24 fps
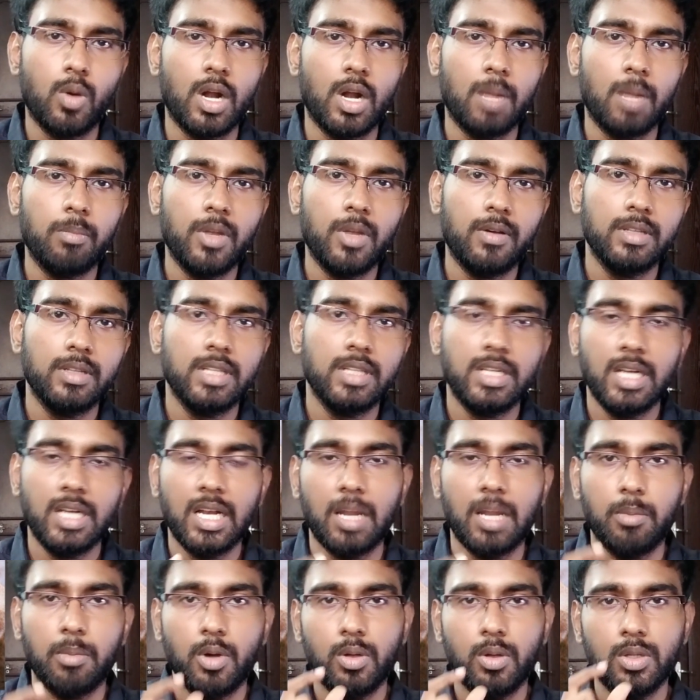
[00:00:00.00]
உடம்புல வந்துட்டு
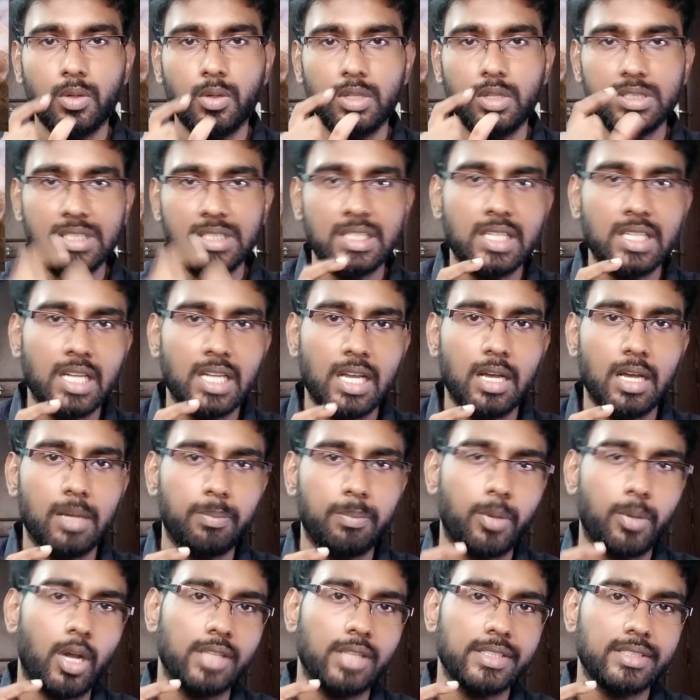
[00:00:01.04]
நம்ம வந்து ஒரு சின்ன
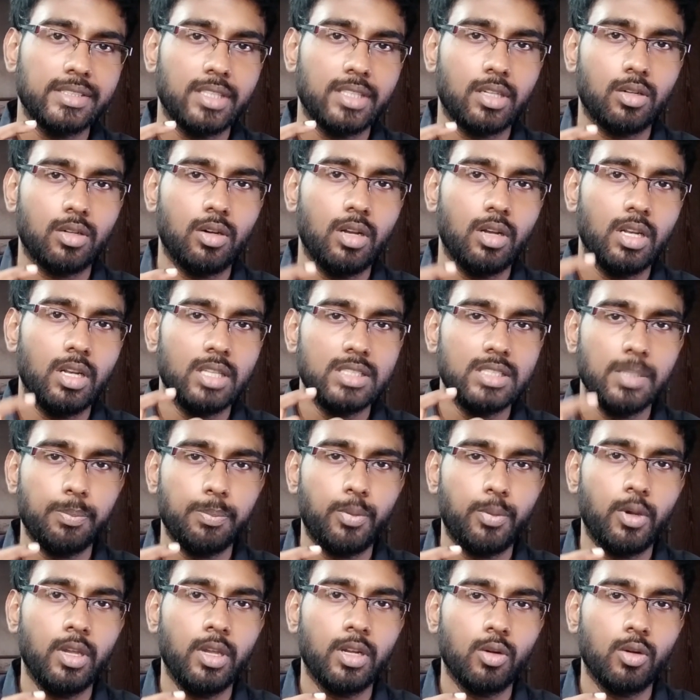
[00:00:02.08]
ப்ராசஸரோ இல்லை
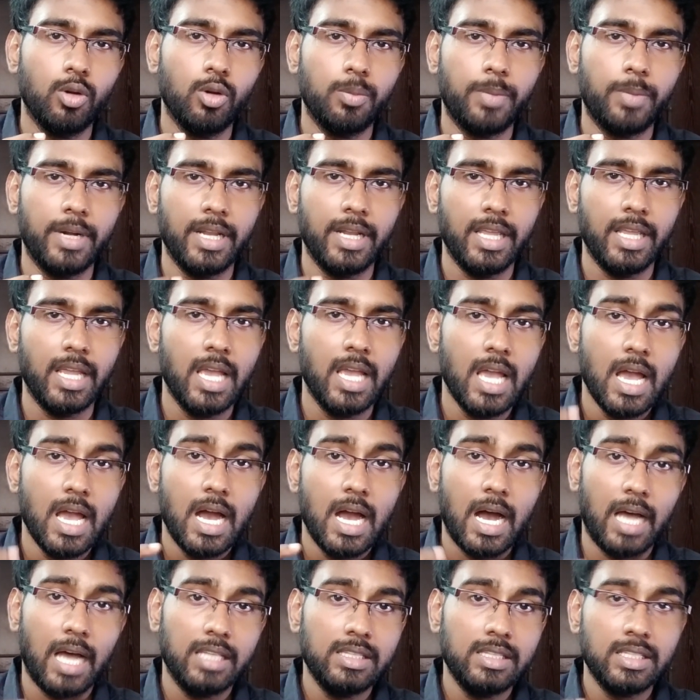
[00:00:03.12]
சிப்போ இன்க்ளூட் பண்ணி
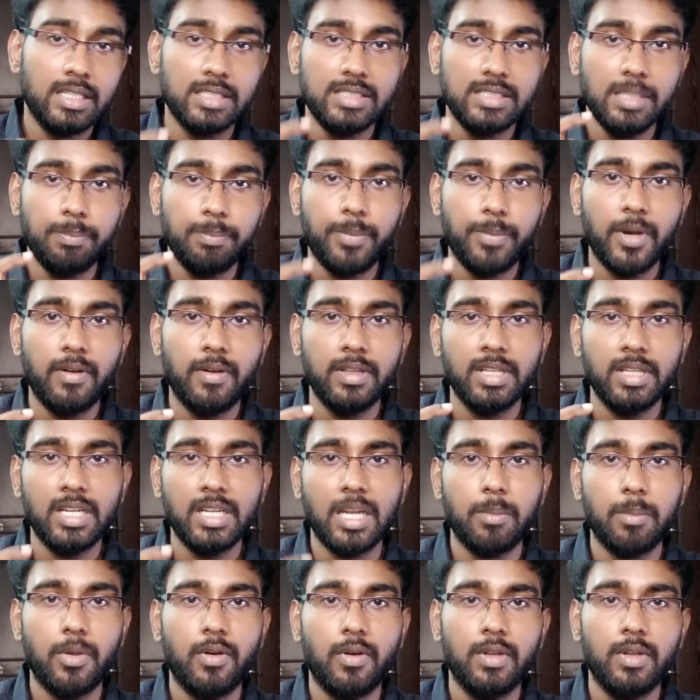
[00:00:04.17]
அந்த சிப்பை வந்து
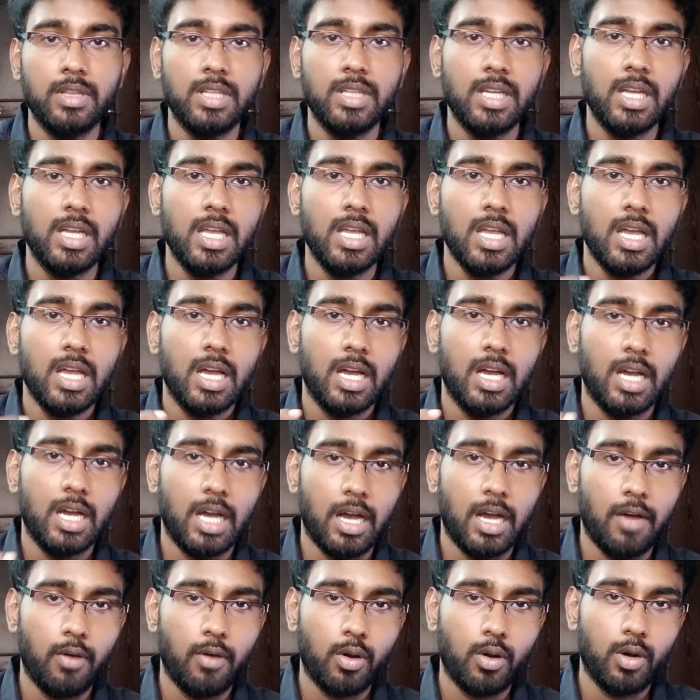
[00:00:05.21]
நம்ம வந்து
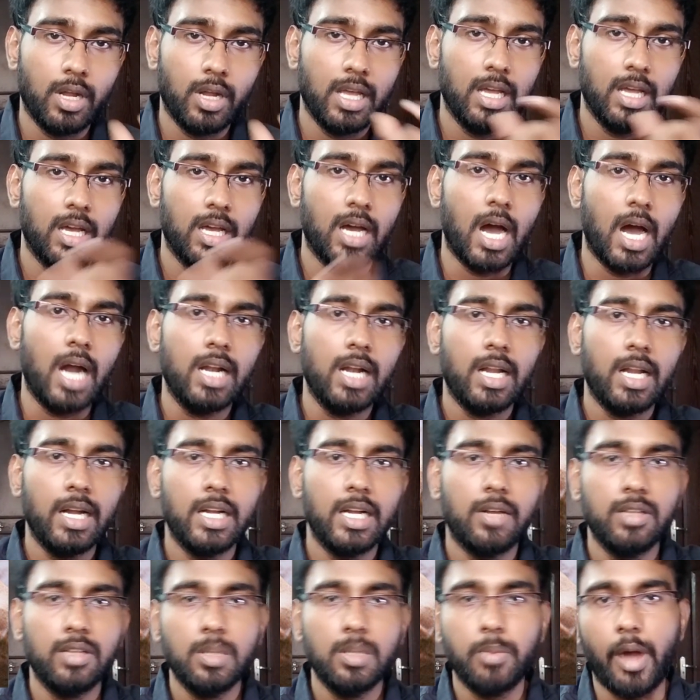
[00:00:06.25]
அவரோட ஹார்ட்
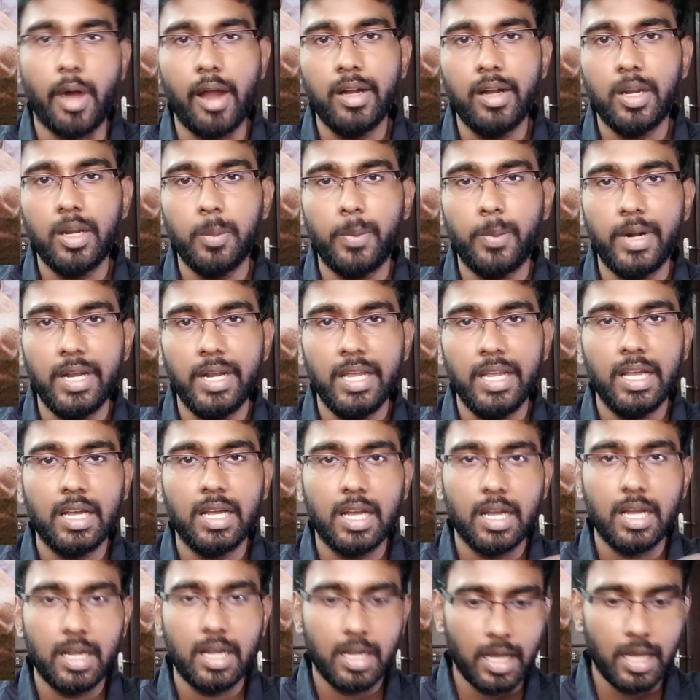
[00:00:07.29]
ரேட்டை வந்து மானிட்டர் பண்ணி
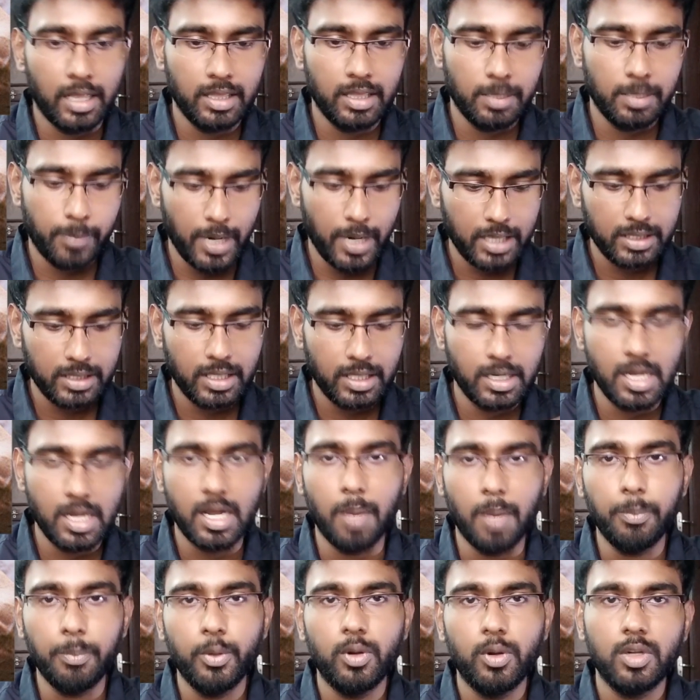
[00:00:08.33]
அந்த பக்கத்தில் இருக்க
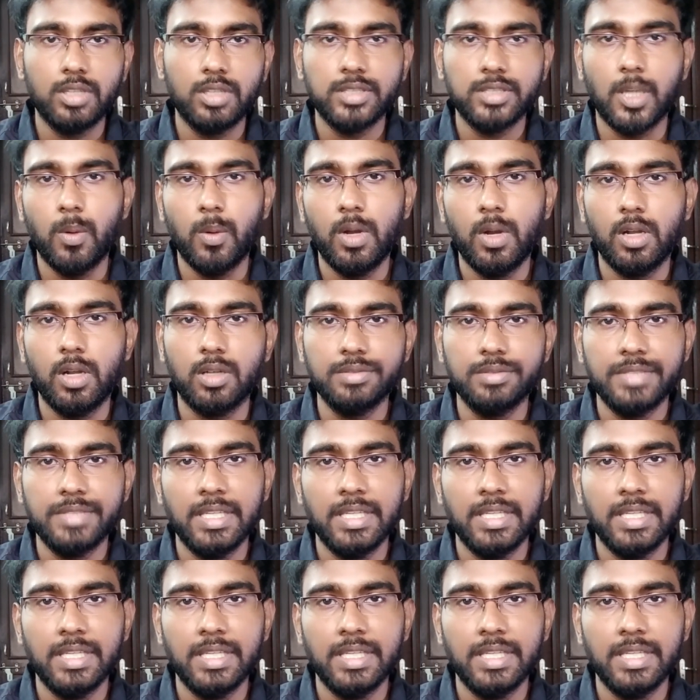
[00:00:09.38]
கம்ப்யூட்டருக்கோ சவருக்கோ